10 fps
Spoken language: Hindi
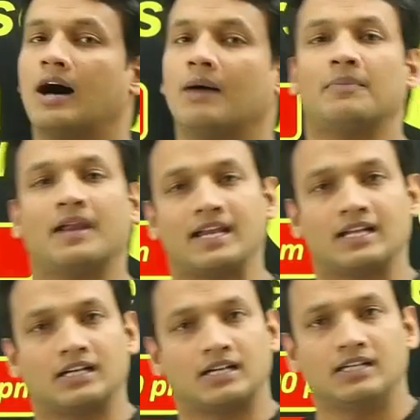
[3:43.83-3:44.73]
आप लाइक
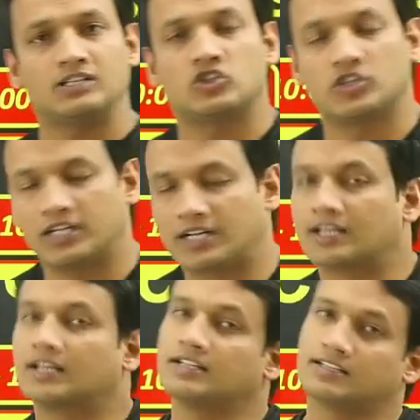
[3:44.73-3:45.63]
करें शेयर
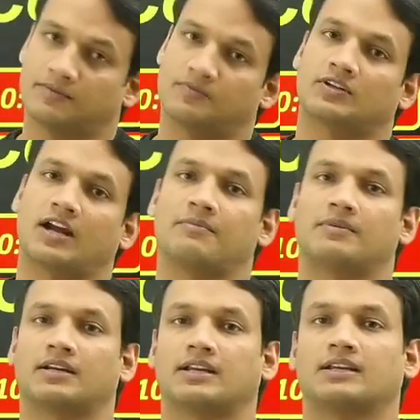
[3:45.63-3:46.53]
करें सब्सक्राइब
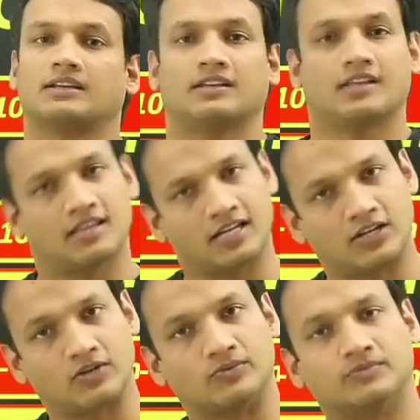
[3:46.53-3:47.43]
करें
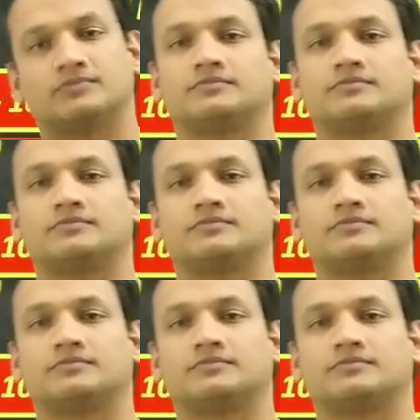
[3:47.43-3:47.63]
थैंक यू